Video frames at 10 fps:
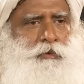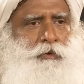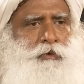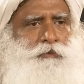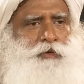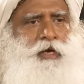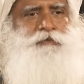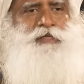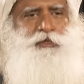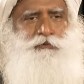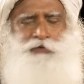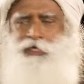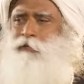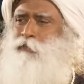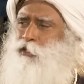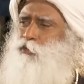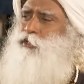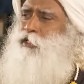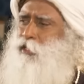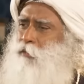তাই আমরা একটু
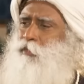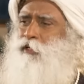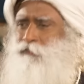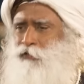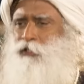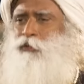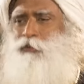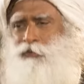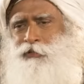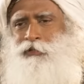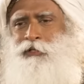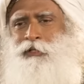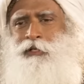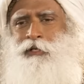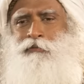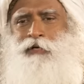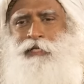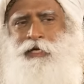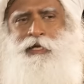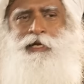স্বাধীনতা দেখাই শূন্য ব্যবহারের
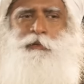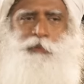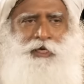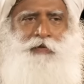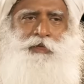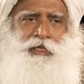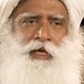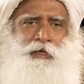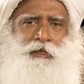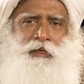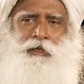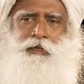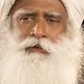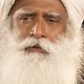সময় অত বাজবিচার করি না